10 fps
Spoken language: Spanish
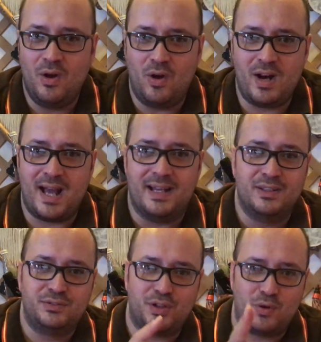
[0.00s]
Hola,
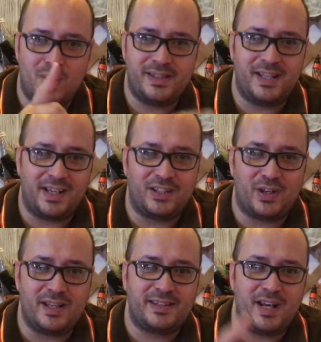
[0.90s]
soy Juan del
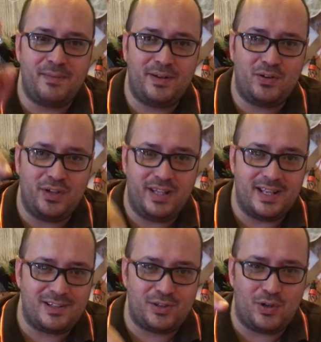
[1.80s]
restaurante Albero y
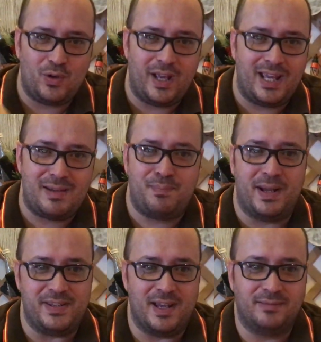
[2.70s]
esto es
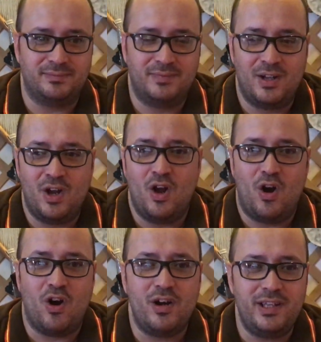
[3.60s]
España.
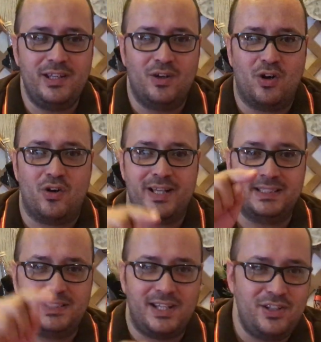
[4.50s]
Hoy os
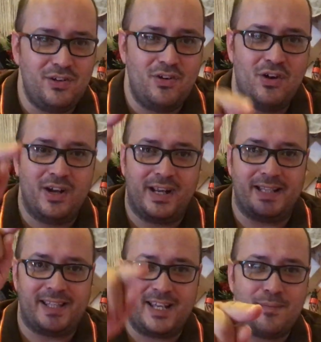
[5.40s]
enseño
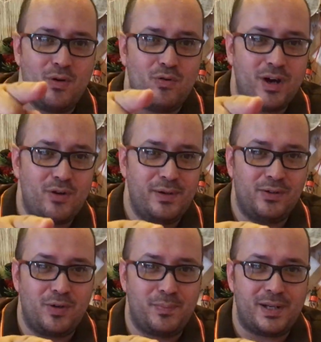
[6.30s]
que tenemos una nueva
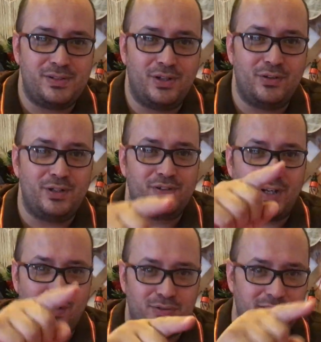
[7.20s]
incorporación en
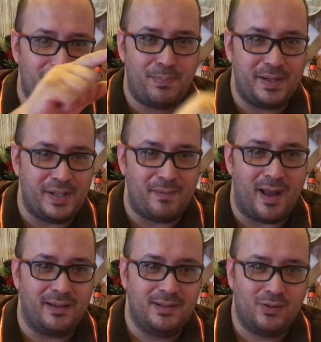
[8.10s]
nuestras cositas para
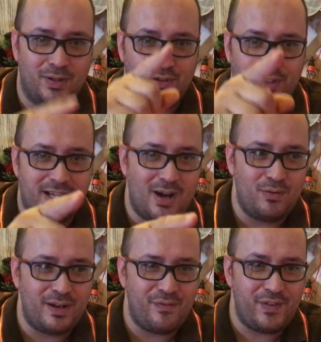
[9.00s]
llevar. Cuando tengas
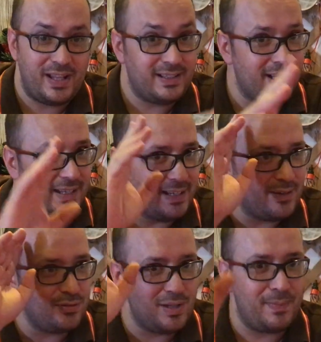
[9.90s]
una fiesta y
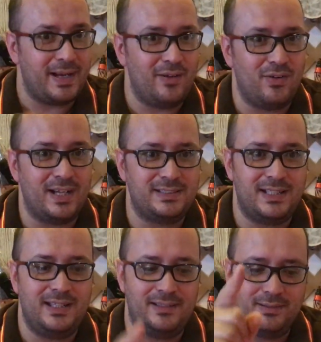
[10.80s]
ya no sepas qué es lo que
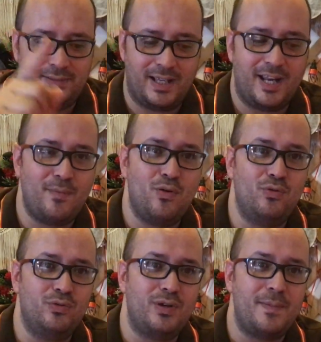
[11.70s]
haces, tenemos
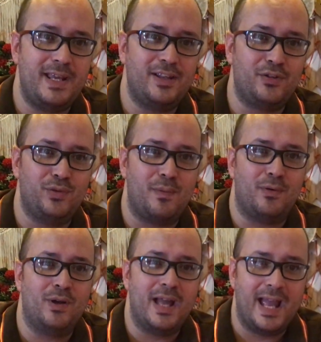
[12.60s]
un amiguito
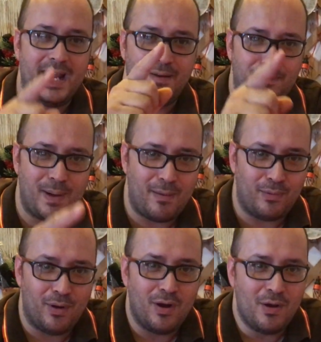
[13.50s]
nuevo, el pavo.